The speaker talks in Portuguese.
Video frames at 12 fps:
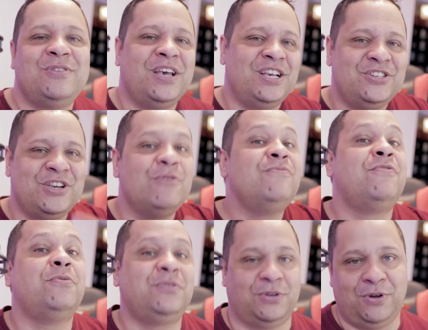aí já é um
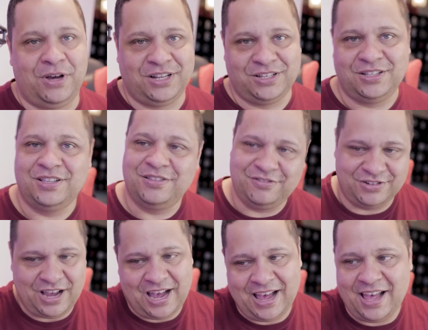folclore.
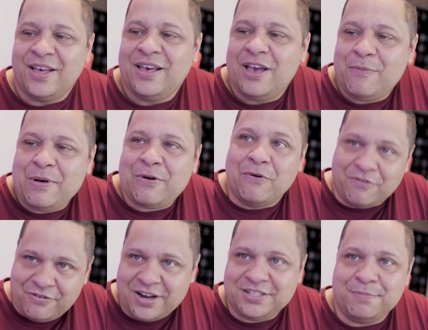Já é uma
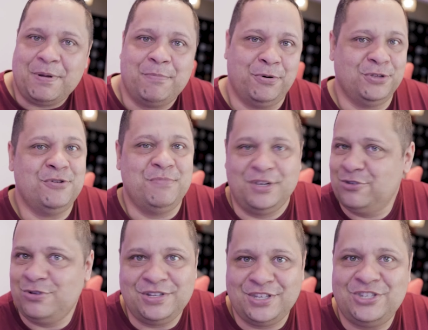conversa para boi dormir. Isso
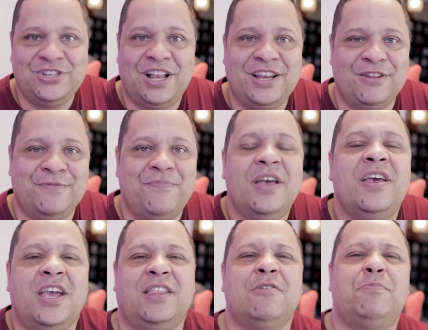não existe lá, não.
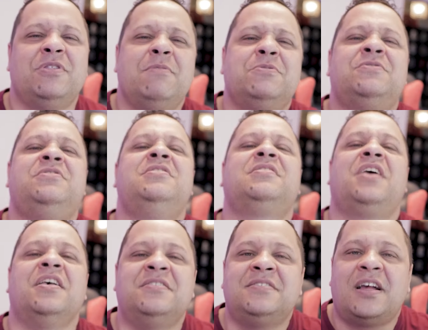Então podemos
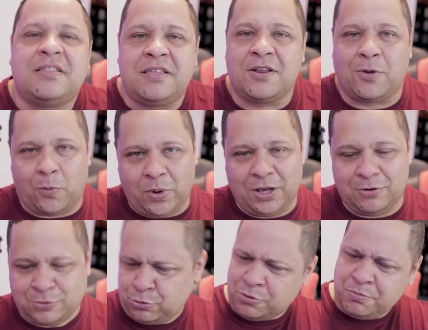descansar
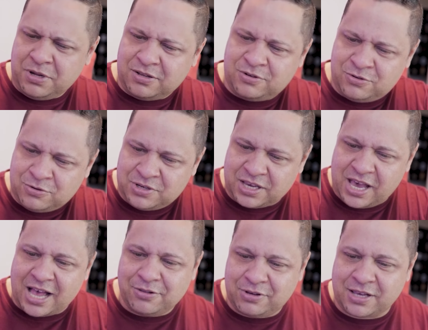tranquilos, dormir
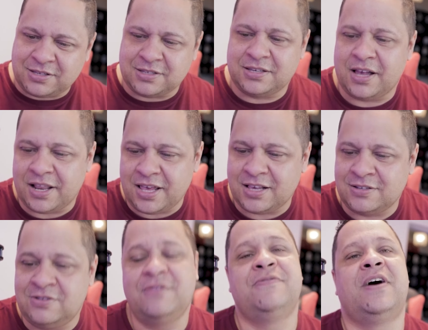sossegado que essas aranhas,
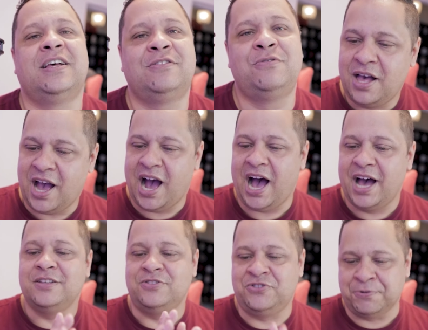de fato, a
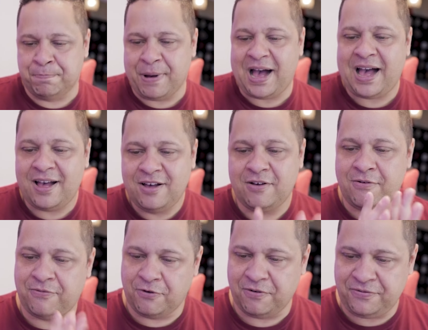Dibá
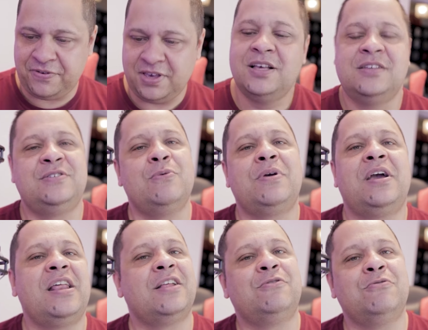Fofi, são
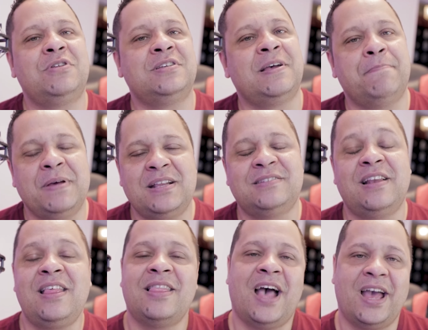criaturas apenas
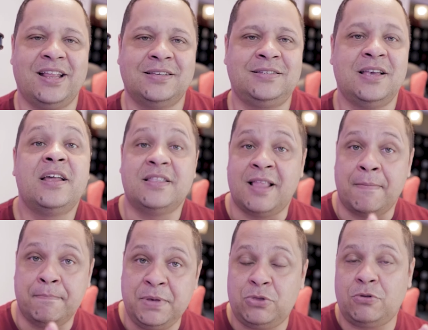lendárias da
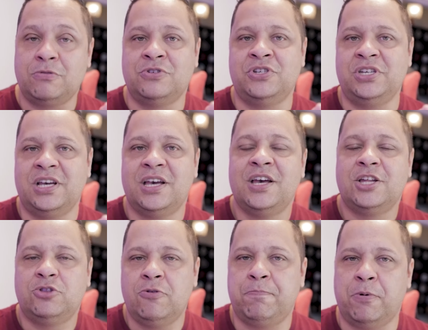mitologia
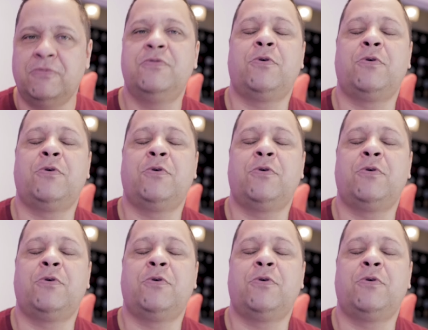do povo